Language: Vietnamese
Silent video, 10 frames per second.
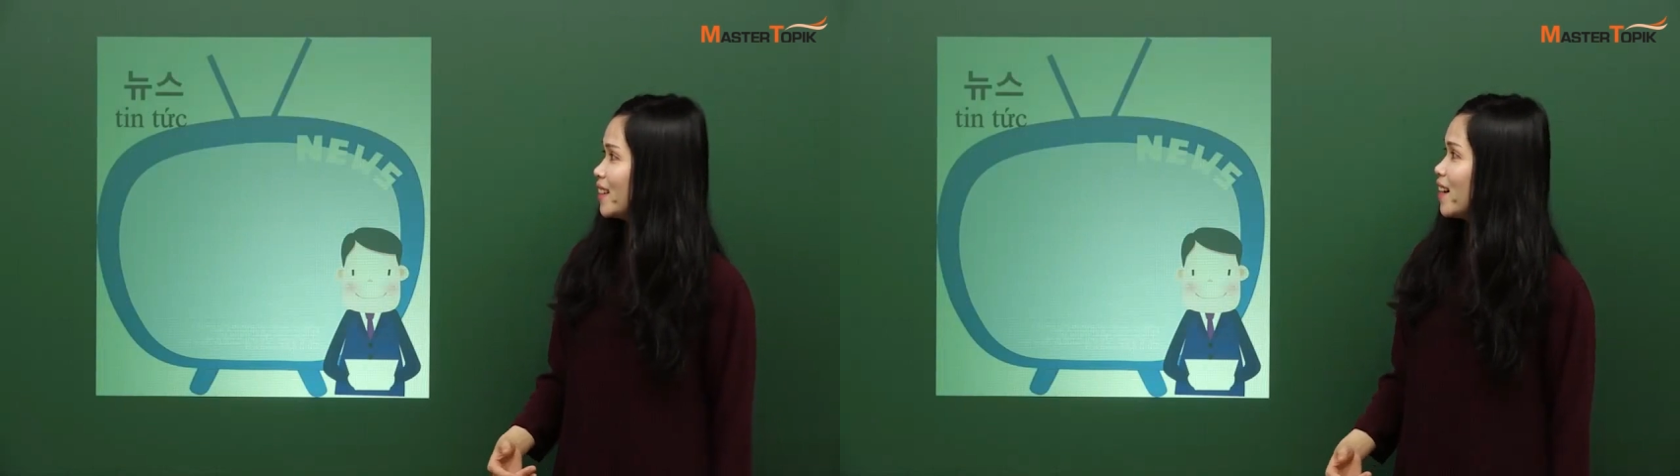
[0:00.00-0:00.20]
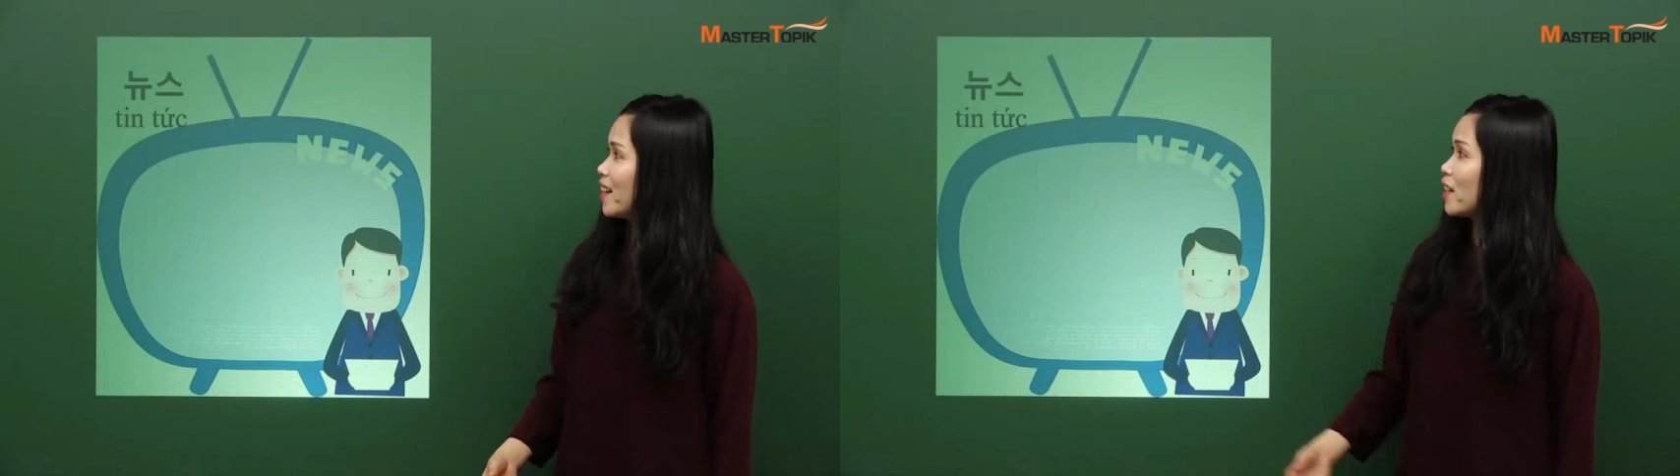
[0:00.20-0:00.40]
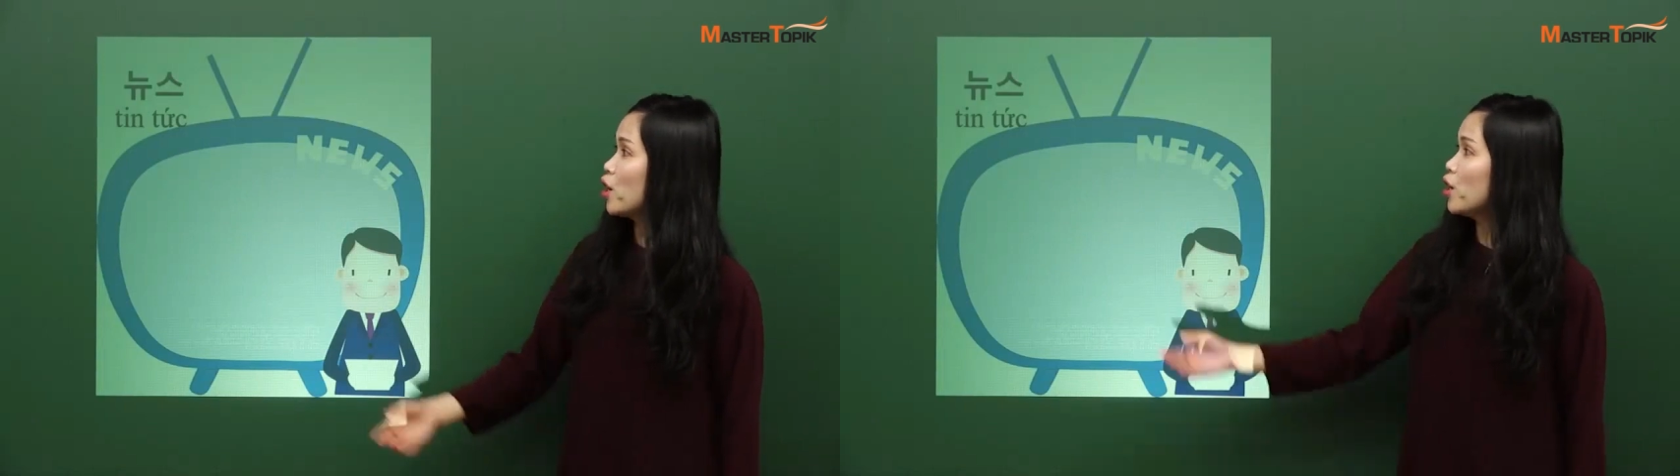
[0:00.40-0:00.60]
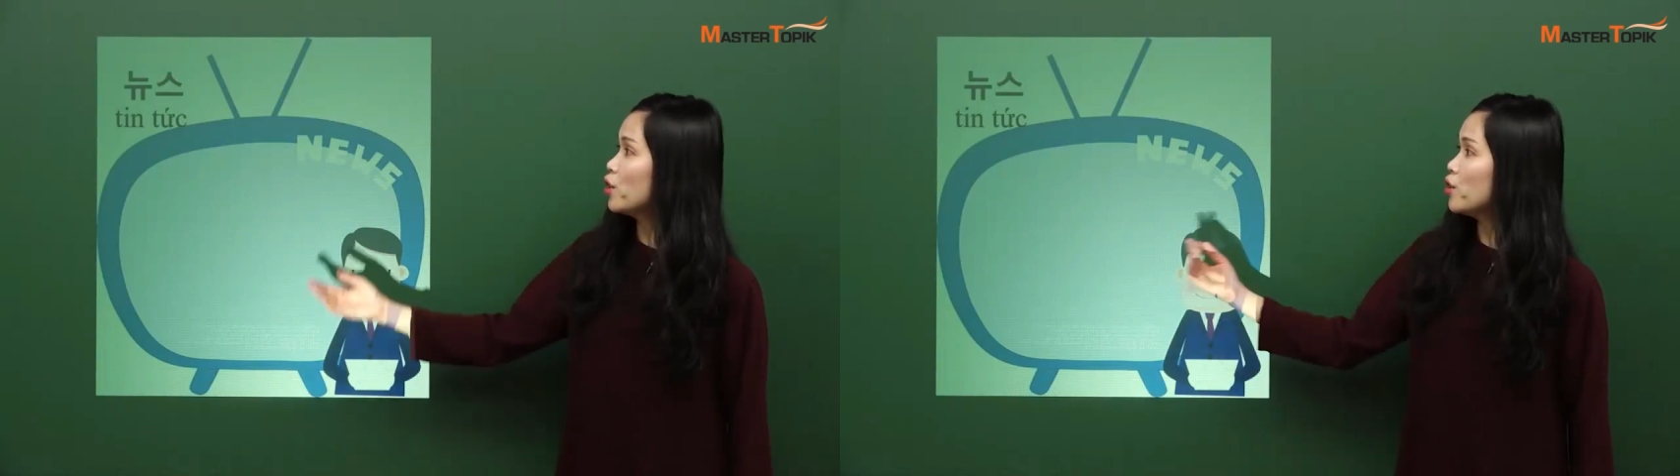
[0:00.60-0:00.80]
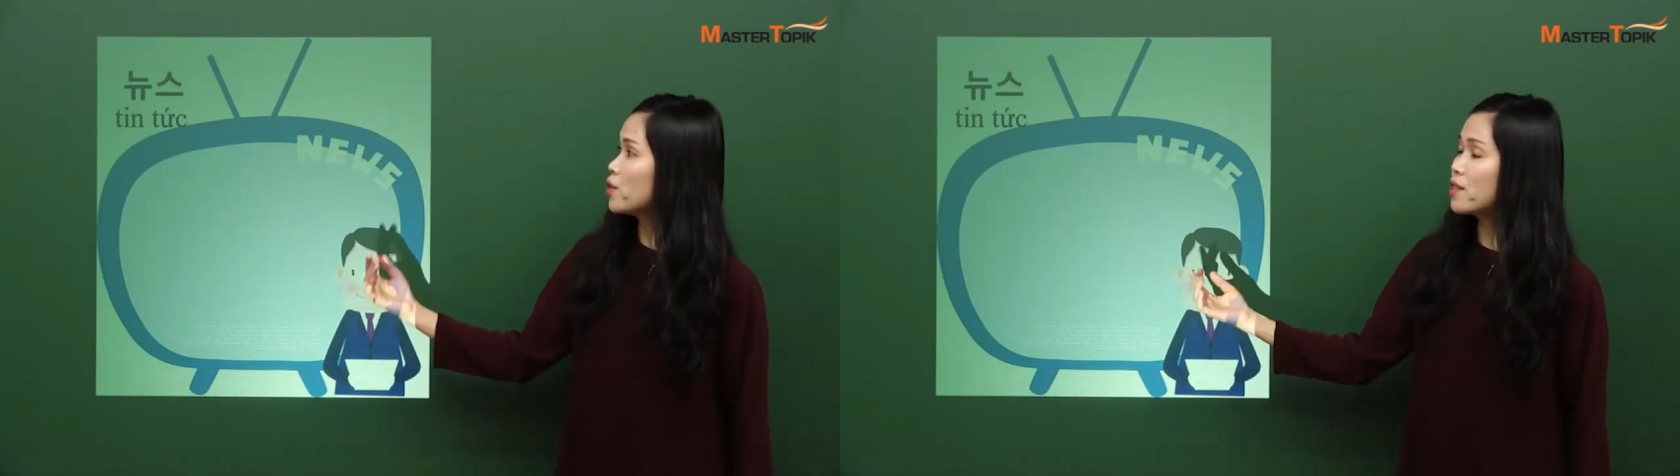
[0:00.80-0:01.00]
Rồi,
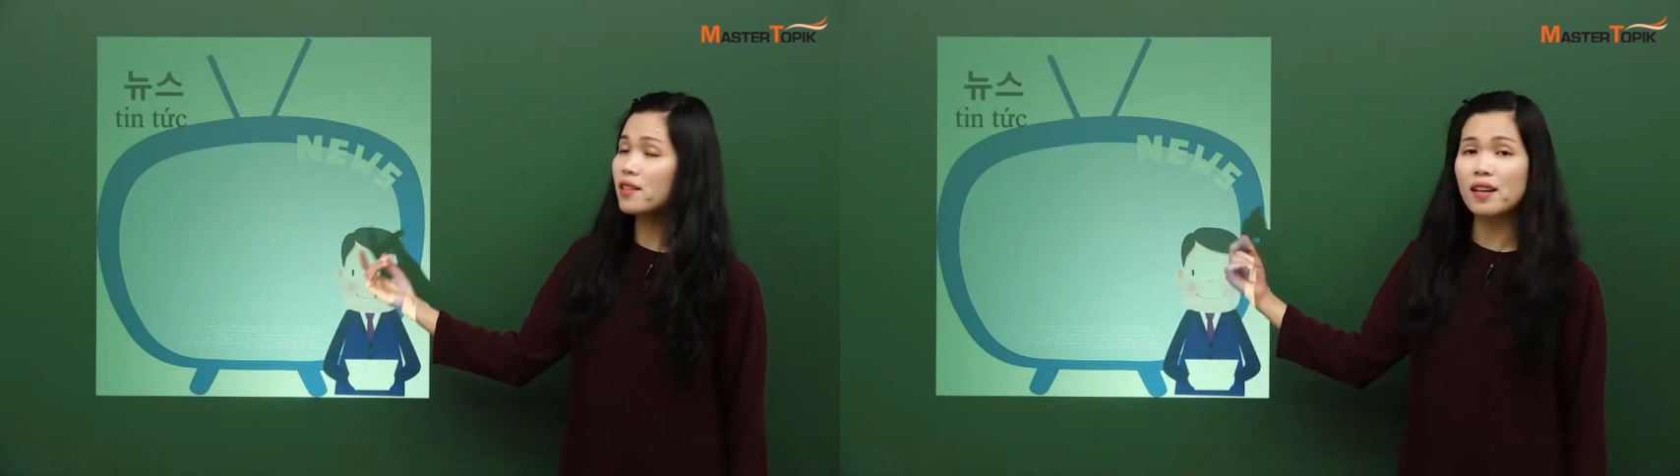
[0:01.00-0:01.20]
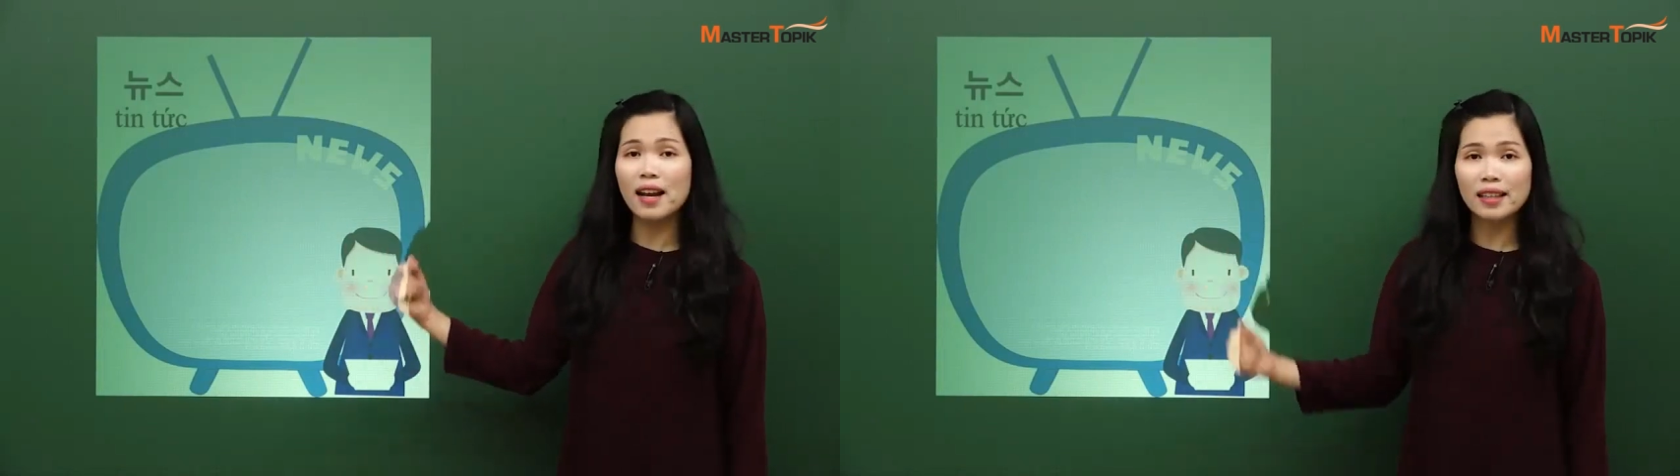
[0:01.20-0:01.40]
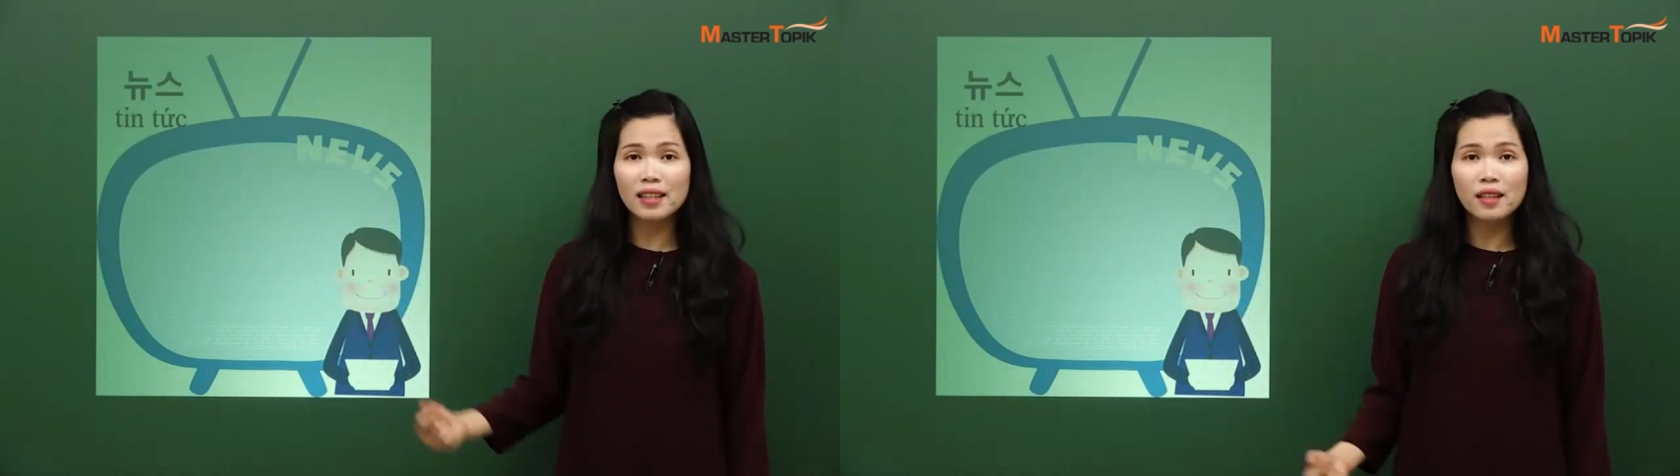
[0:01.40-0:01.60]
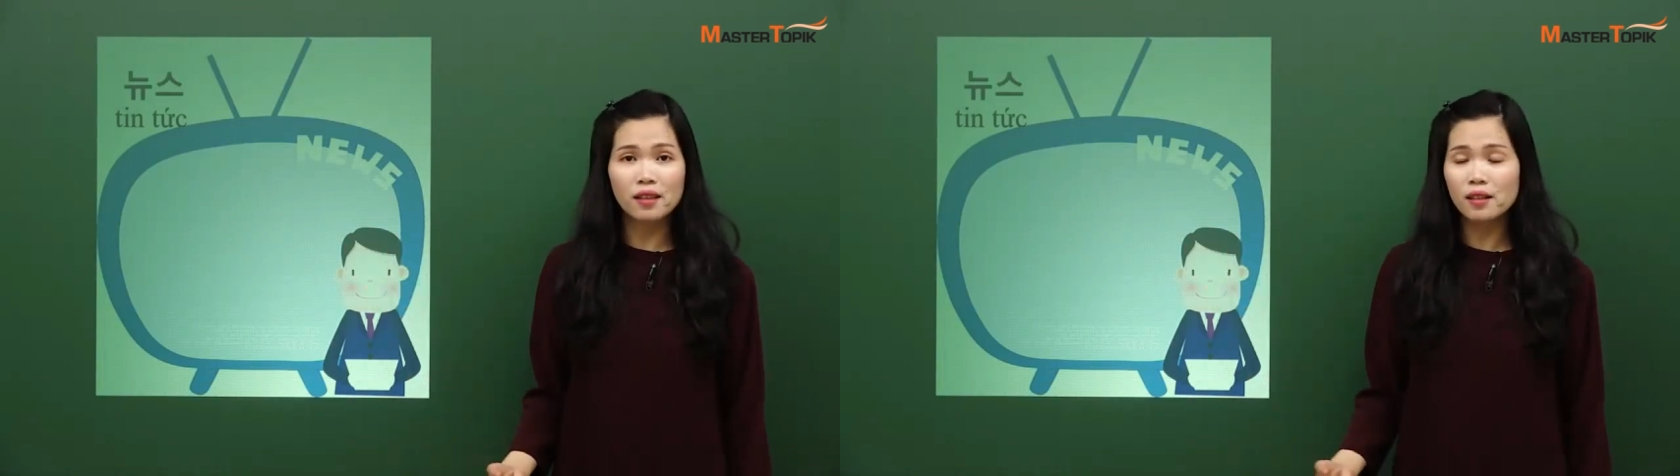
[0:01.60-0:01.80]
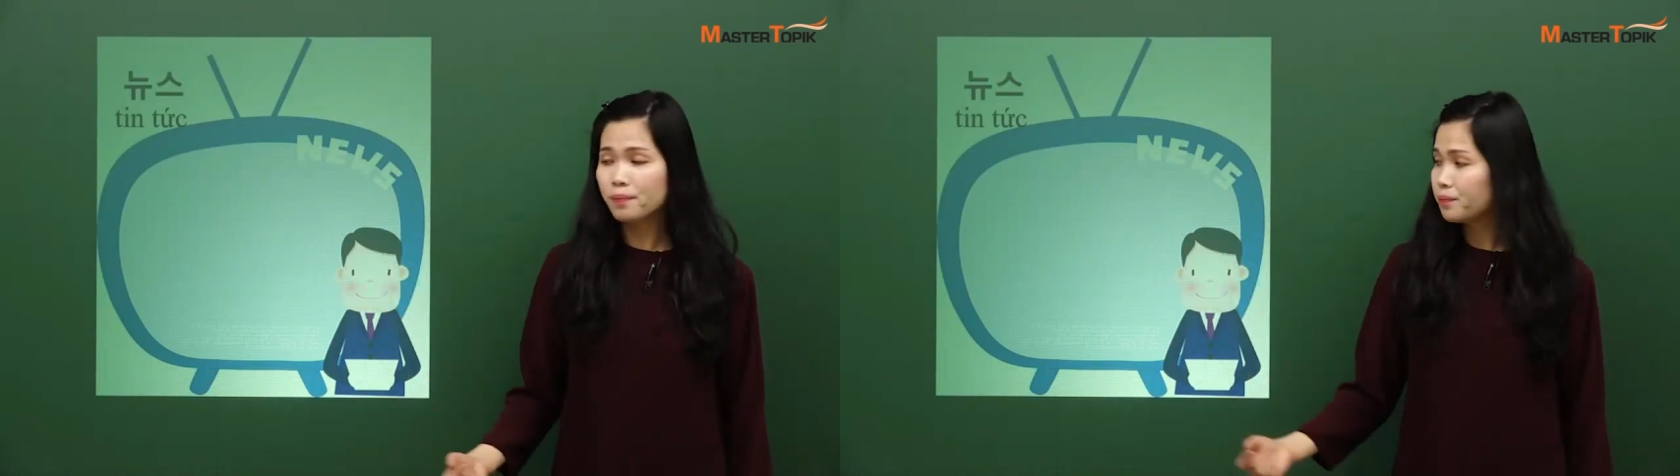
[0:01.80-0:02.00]
news là
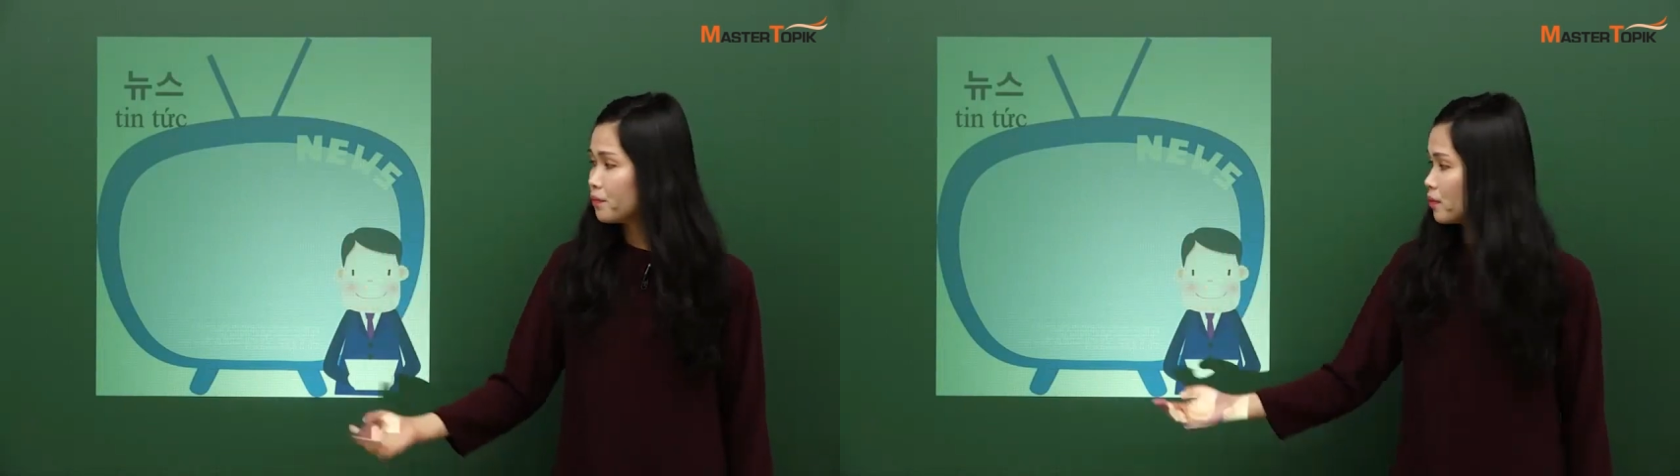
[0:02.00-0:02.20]
tin tức.